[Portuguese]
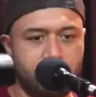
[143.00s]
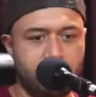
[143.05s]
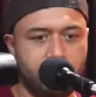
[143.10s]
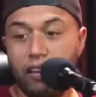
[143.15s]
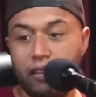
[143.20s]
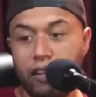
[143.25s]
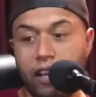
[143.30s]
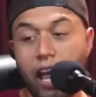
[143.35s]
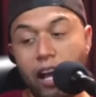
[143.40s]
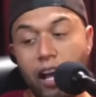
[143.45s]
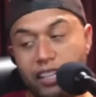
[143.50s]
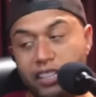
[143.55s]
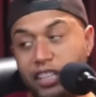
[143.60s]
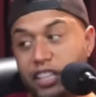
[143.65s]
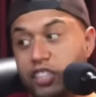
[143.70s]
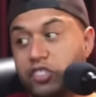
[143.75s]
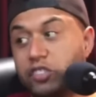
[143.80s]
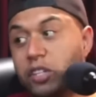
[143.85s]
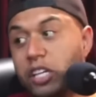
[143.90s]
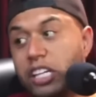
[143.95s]
É,
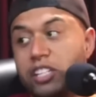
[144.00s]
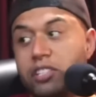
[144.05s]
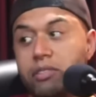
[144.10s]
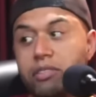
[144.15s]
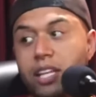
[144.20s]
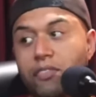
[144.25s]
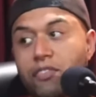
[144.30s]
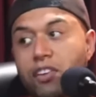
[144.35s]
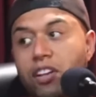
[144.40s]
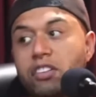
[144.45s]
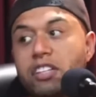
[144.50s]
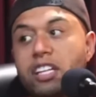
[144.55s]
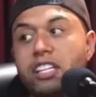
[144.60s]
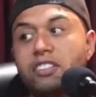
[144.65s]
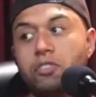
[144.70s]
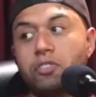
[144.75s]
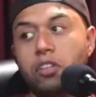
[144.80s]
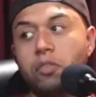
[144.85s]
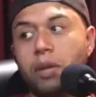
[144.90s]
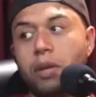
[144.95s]
mas ela vai tá cair. tá falando nem
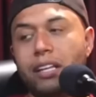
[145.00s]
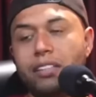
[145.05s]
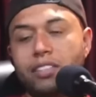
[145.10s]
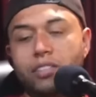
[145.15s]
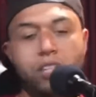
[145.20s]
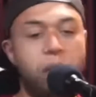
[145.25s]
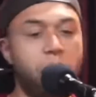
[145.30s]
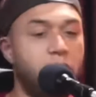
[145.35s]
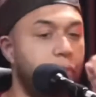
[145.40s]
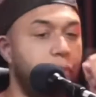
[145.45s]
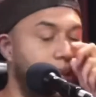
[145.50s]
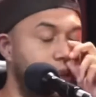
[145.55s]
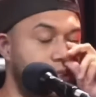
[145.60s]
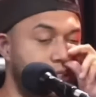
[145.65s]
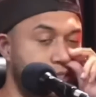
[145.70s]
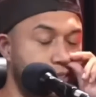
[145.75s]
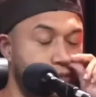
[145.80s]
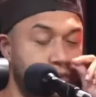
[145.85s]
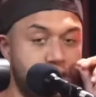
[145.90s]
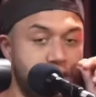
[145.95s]
só do Brasil, né? Porque o
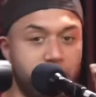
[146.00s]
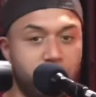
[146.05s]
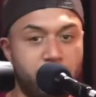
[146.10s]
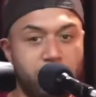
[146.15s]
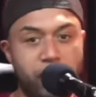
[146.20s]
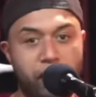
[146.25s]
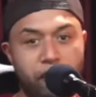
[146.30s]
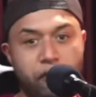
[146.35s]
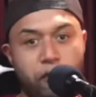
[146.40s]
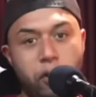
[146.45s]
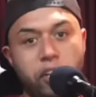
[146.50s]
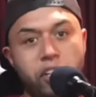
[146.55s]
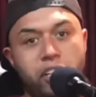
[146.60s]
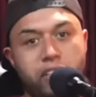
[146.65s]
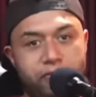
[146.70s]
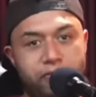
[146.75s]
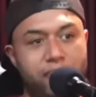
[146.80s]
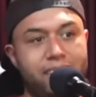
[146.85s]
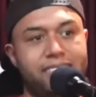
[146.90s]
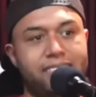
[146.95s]
Brasil já, já foi
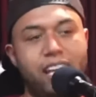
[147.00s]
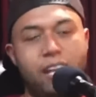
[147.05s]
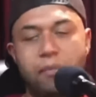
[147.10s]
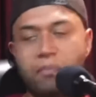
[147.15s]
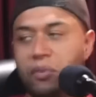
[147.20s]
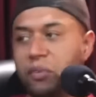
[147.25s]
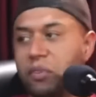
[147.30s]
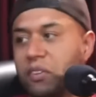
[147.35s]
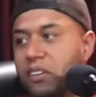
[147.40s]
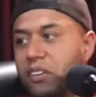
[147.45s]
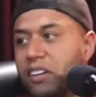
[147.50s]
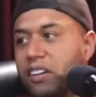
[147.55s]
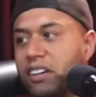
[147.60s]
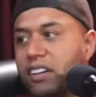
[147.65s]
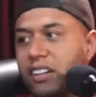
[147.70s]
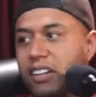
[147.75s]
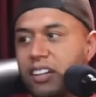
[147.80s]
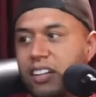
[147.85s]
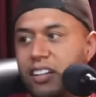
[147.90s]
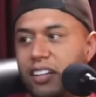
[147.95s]
faz tempo. Ela já tá no...
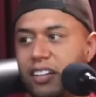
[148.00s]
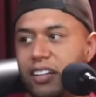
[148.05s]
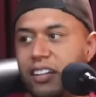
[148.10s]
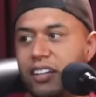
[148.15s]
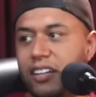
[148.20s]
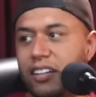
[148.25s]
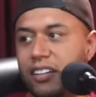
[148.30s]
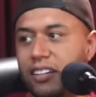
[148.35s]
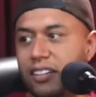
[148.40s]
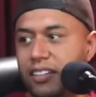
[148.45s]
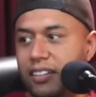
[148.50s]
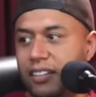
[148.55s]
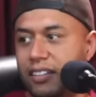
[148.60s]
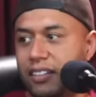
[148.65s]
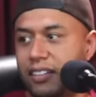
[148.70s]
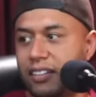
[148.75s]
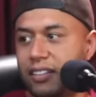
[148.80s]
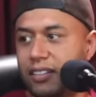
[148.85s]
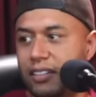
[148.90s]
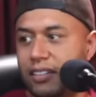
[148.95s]
ela, ela falou uma tá vez tá
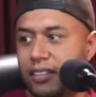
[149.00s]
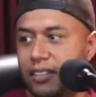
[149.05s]
também que maior.